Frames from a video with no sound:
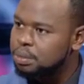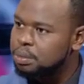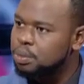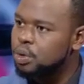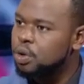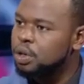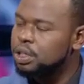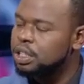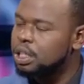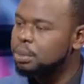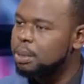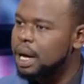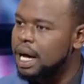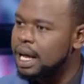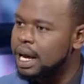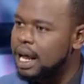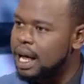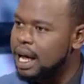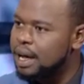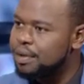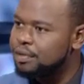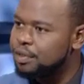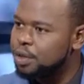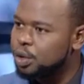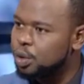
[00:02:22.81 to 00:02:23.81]
مقدم على
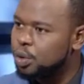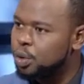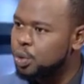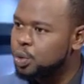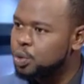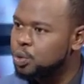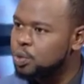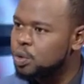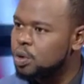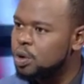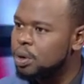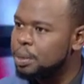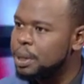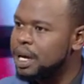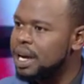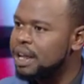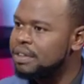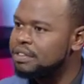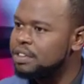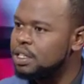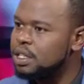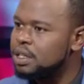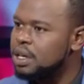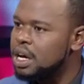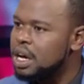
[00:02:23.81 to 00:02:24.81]
هذه الخطوة وما
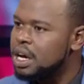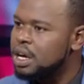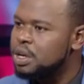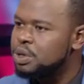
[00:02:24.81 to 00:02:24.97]
الذي